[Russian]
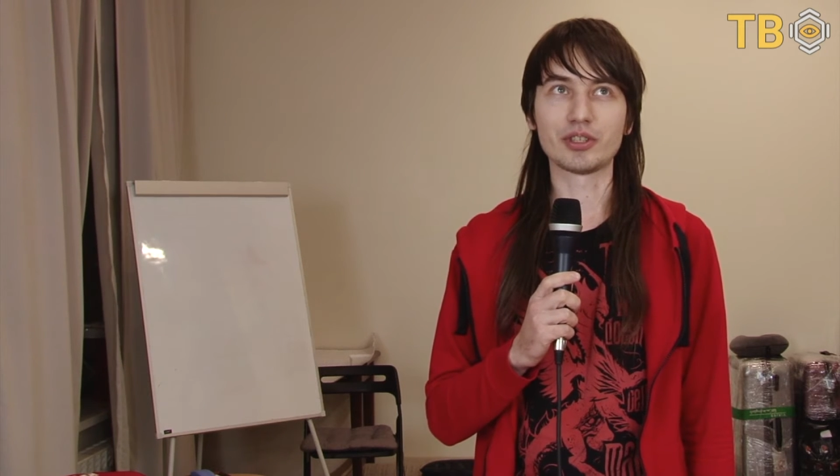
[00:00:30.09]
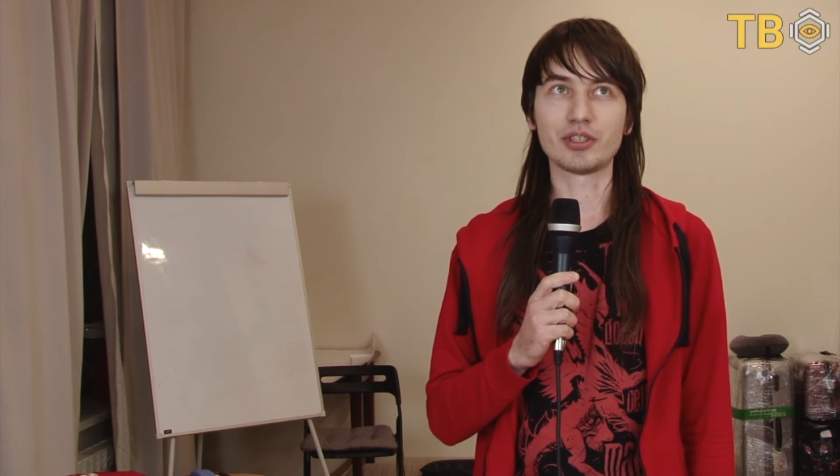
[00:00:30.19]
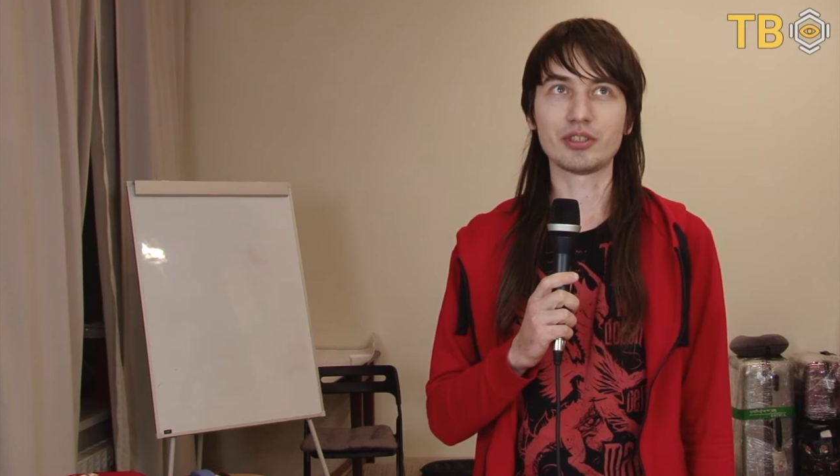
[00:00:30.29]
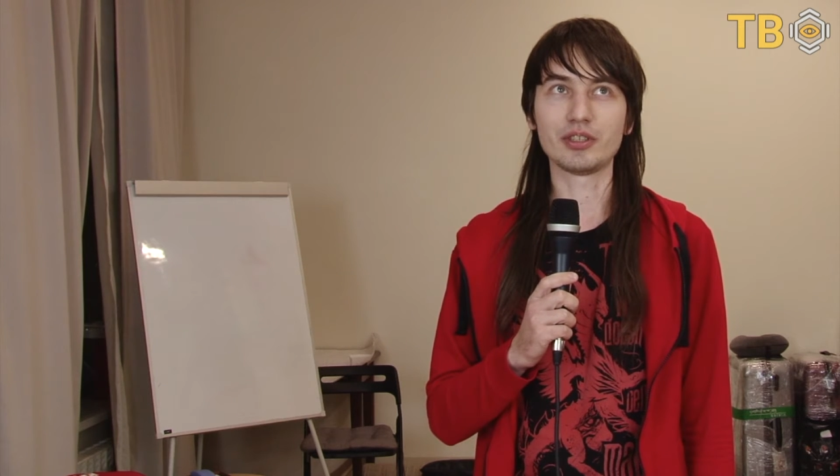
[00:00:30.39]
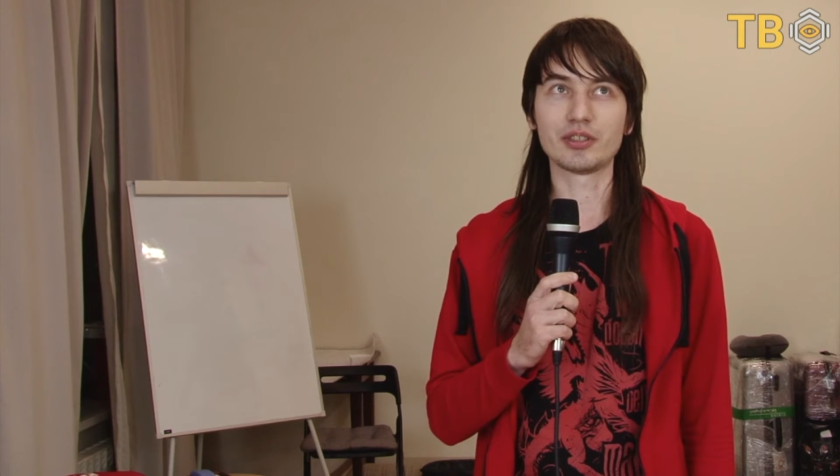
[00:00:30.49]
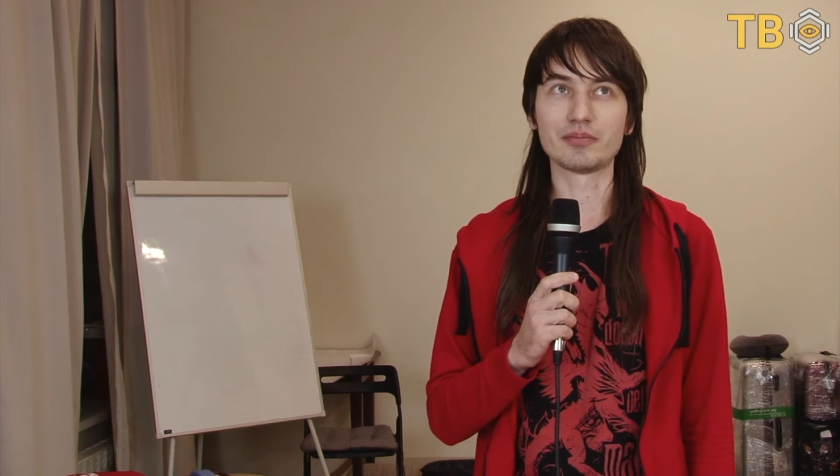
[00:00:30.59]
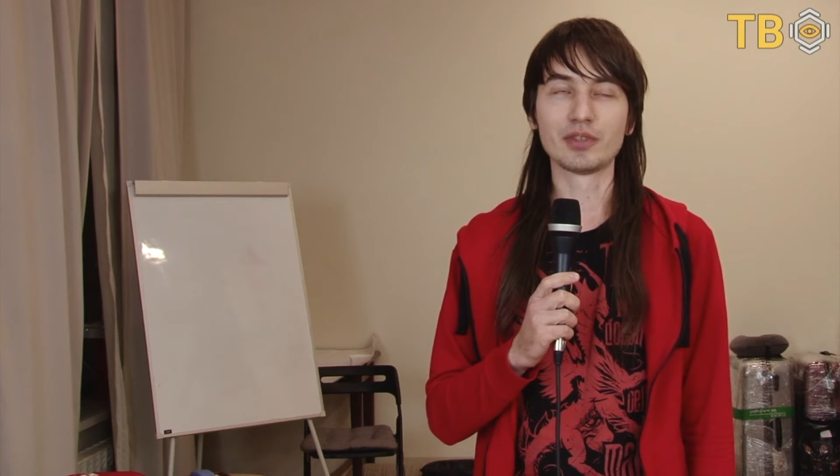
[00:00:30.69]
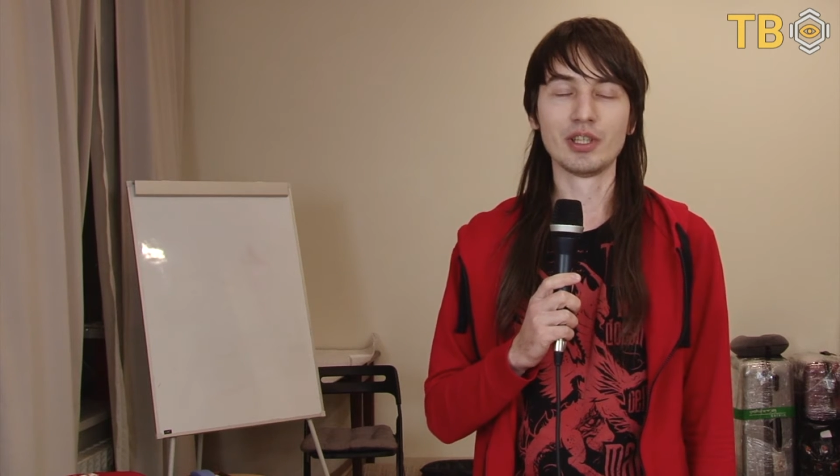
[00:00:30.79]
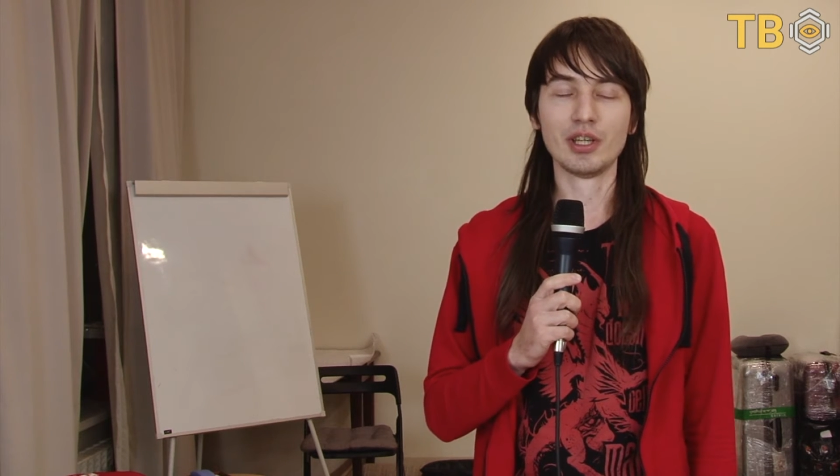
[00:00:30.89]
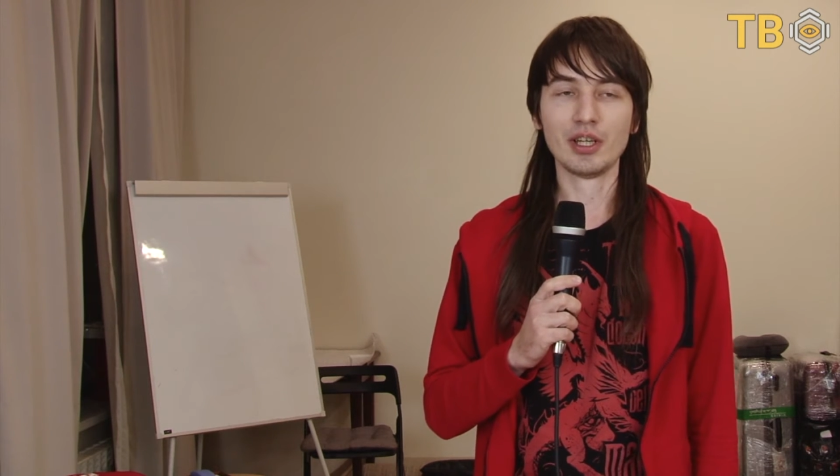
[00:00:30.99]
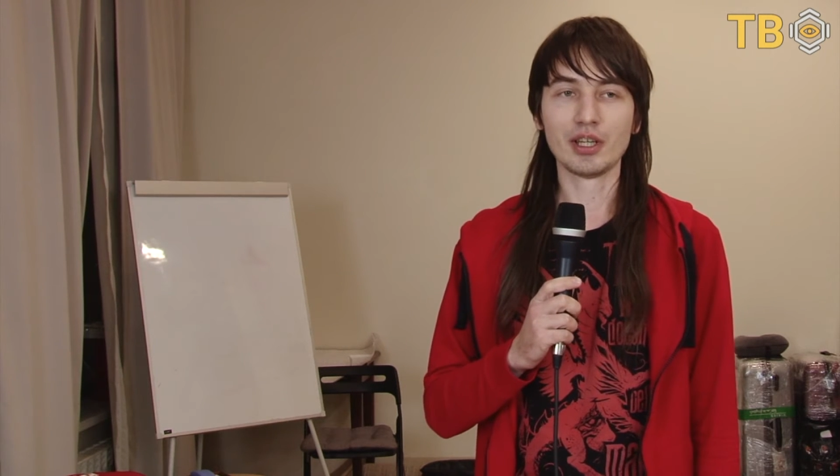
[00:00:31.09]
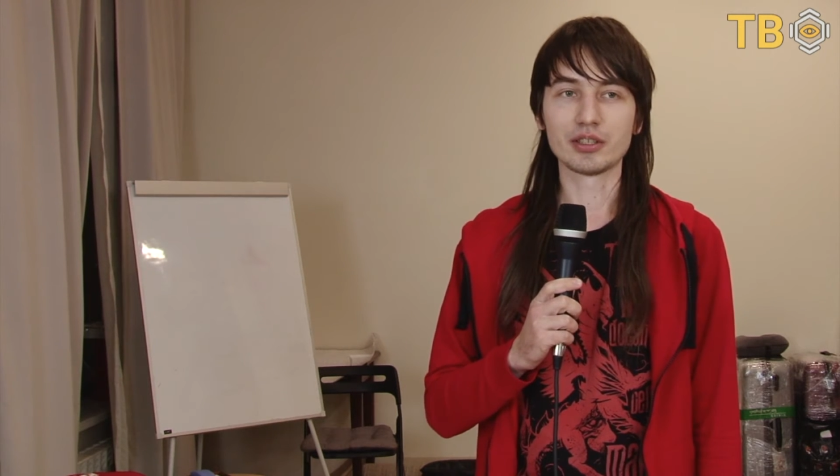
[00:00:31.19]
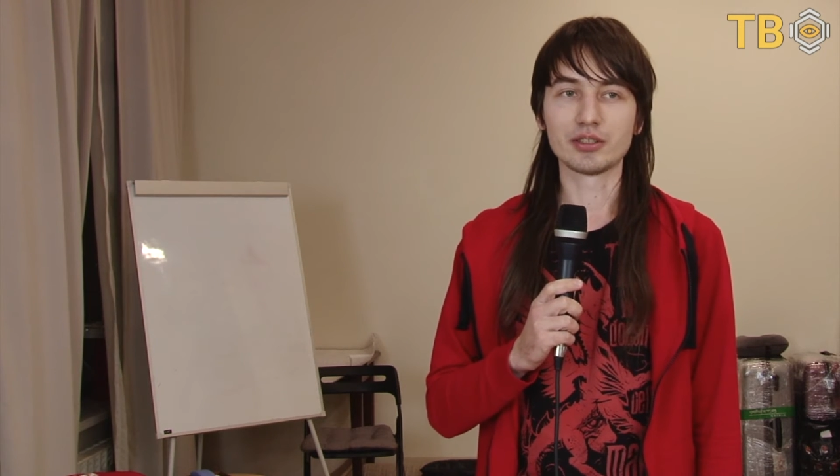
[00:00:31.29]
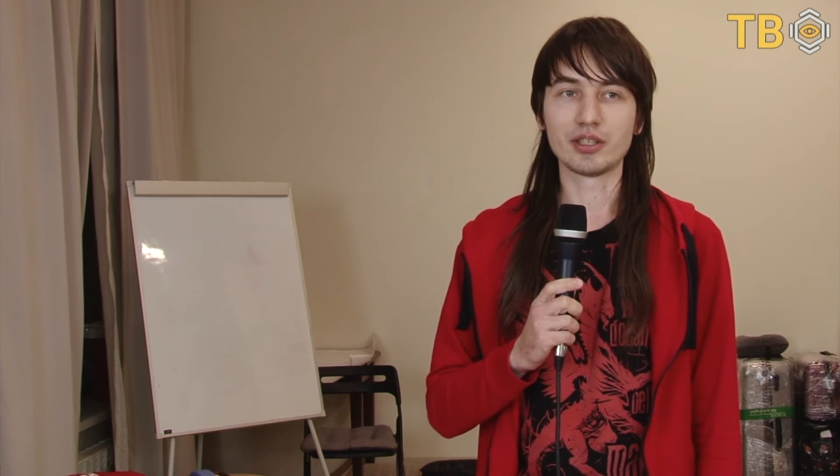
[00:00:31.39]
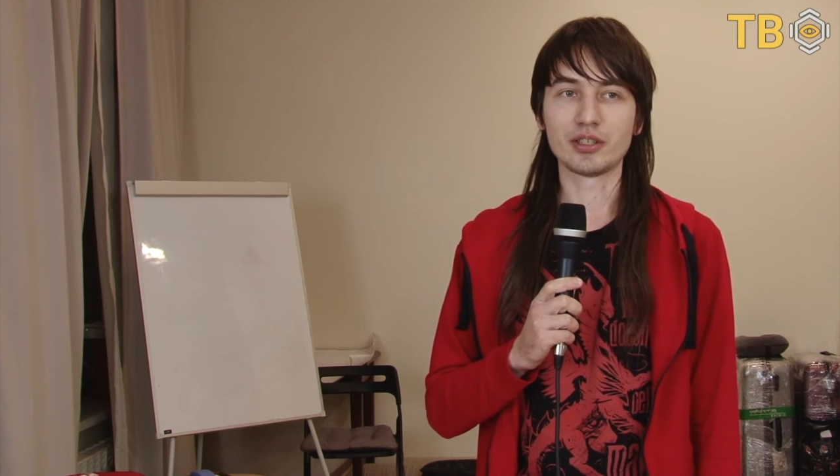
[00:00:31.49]
такие
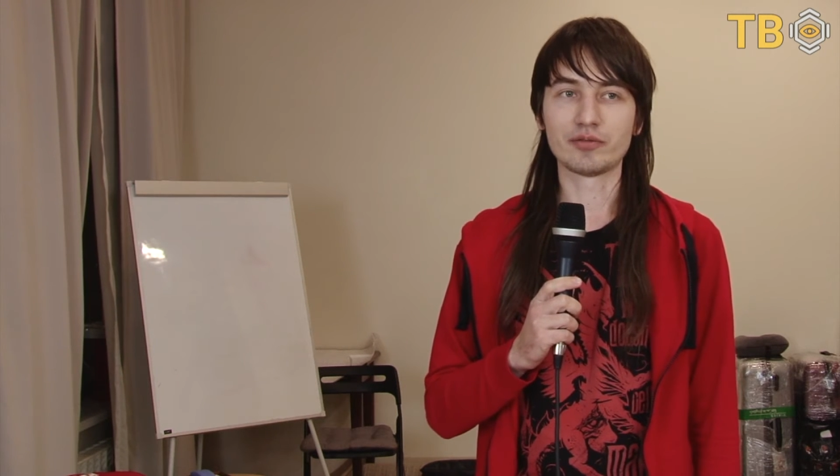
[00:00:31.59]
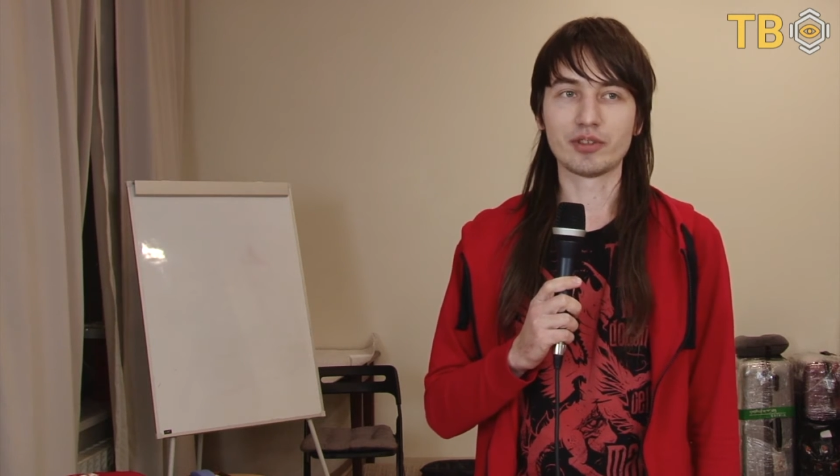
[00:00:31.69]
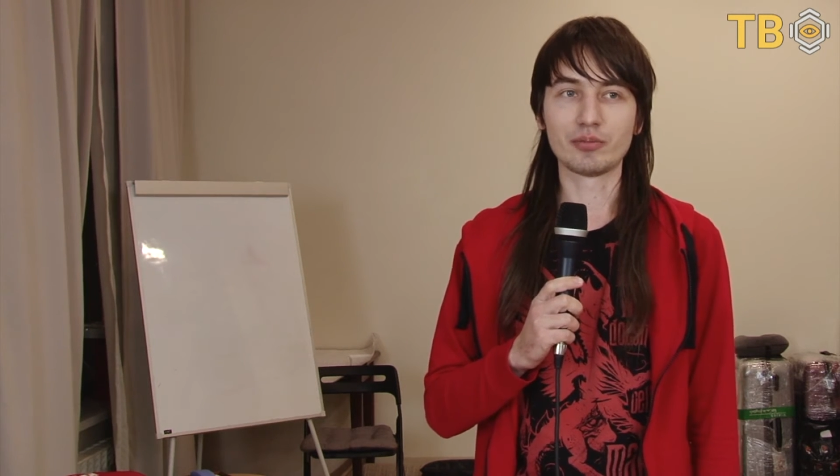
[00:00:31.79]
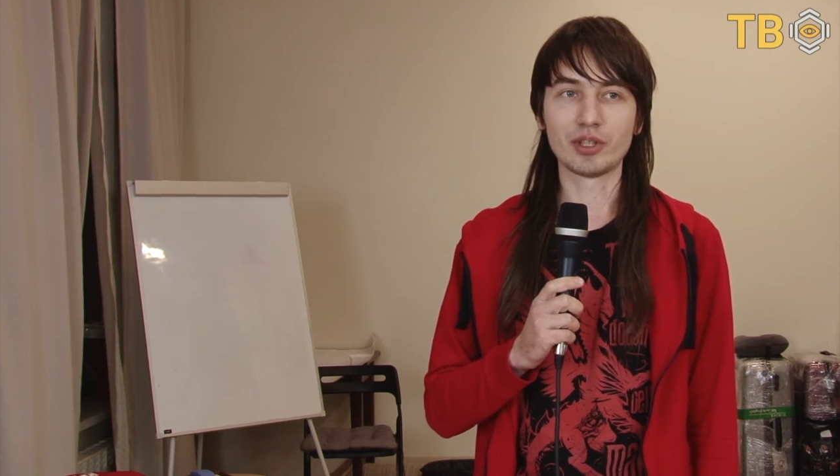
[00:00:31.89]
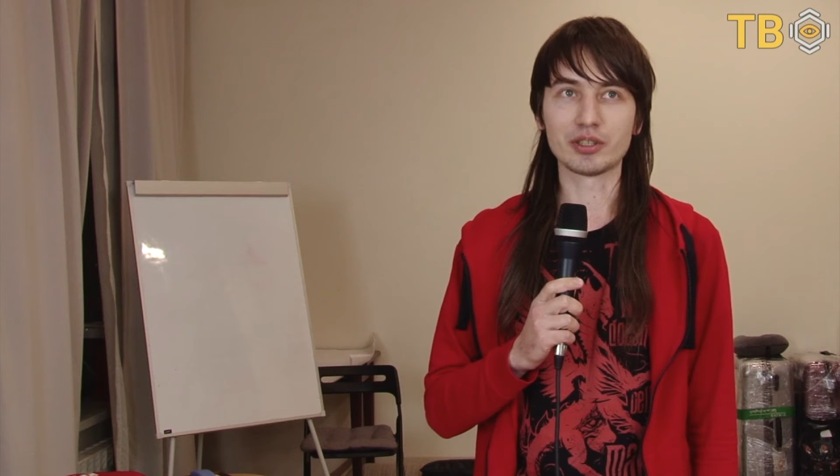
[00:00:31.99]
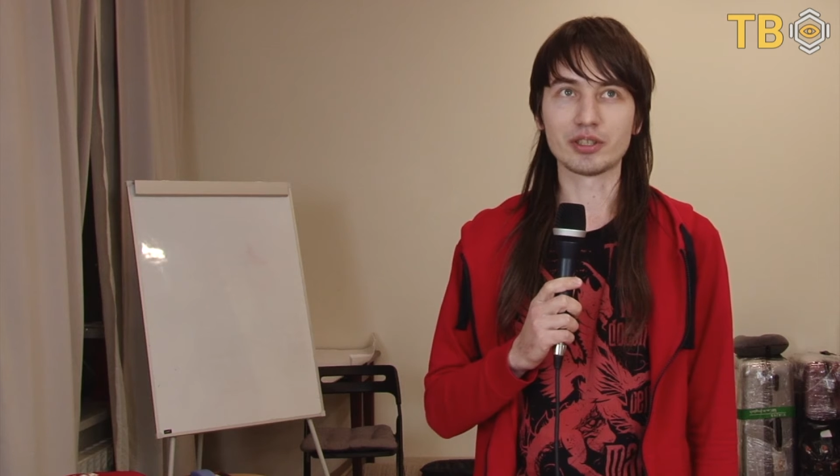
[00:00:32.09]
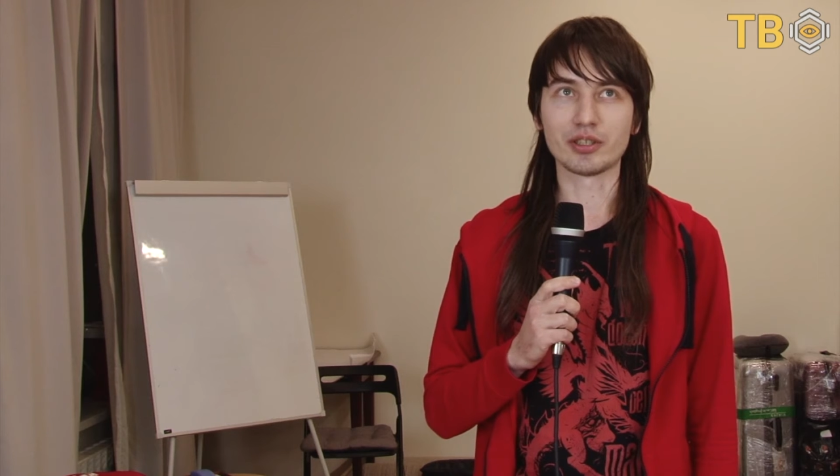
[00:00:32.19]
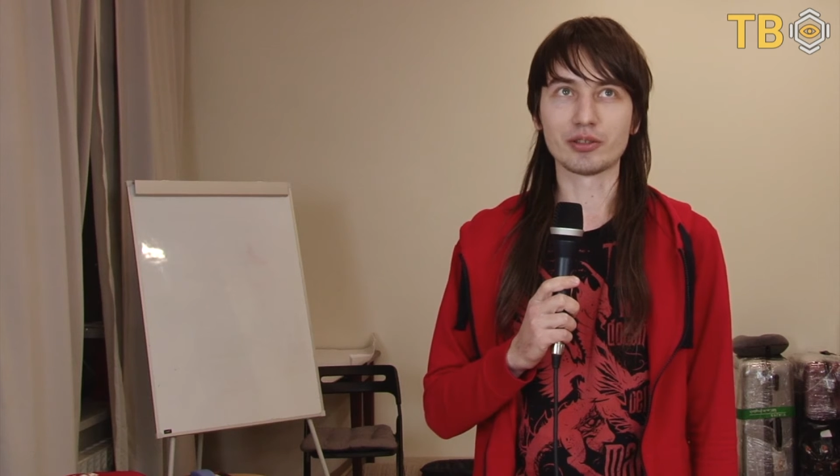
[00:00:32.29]
знания, информация,